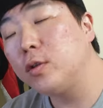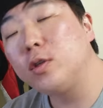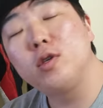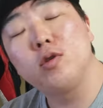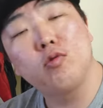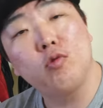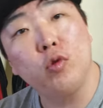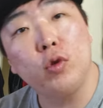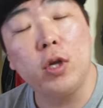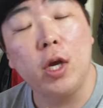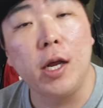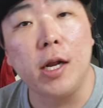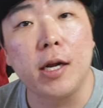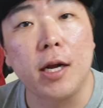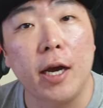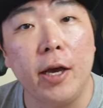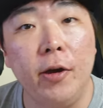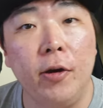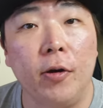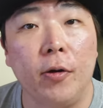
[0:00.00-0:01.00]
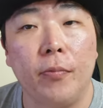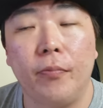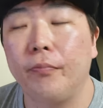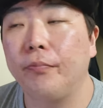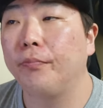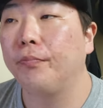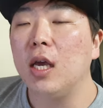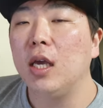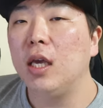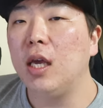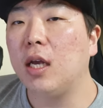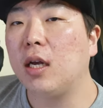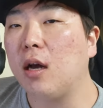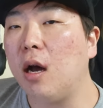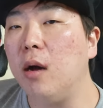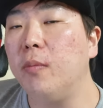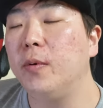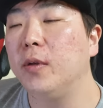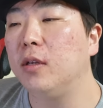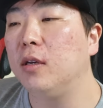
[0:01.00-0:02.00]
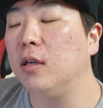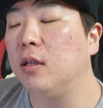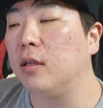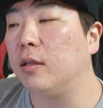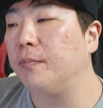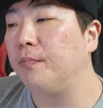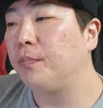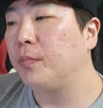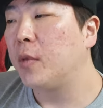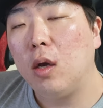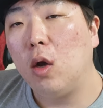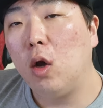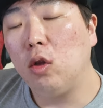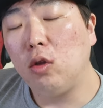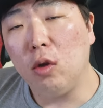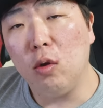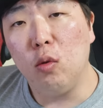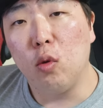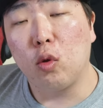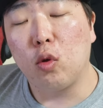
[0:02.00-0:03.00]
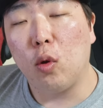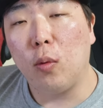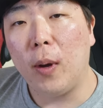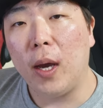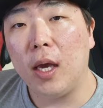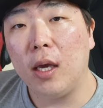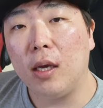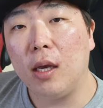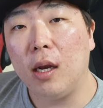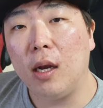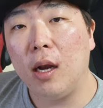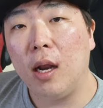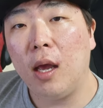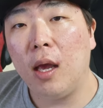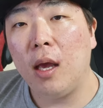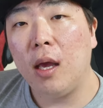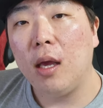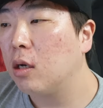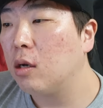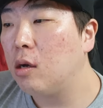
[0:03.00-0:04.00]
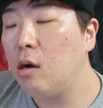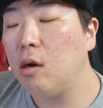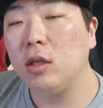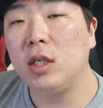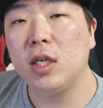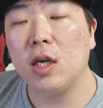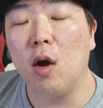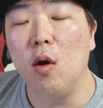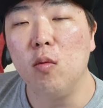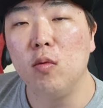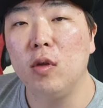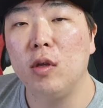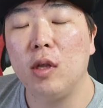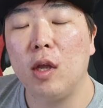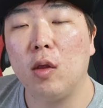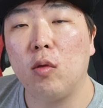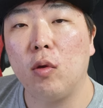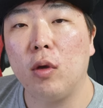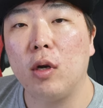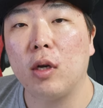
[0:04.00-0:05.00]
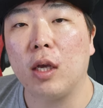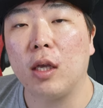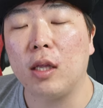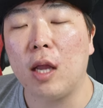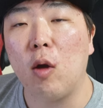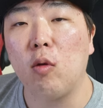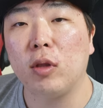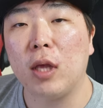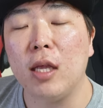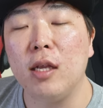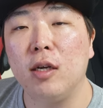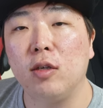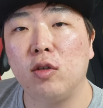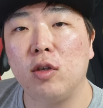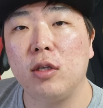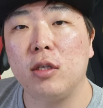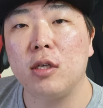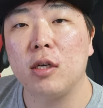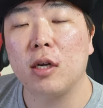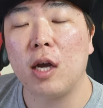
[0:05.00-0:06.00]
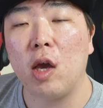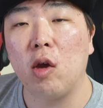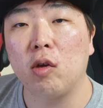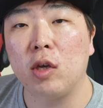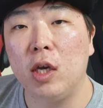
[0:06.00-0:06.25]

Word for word: 스쿠터일까요? 이 커브는 어떤 오토바이길래 클러치가 없는데도 이렇게 타고 다닐 수 있을까요?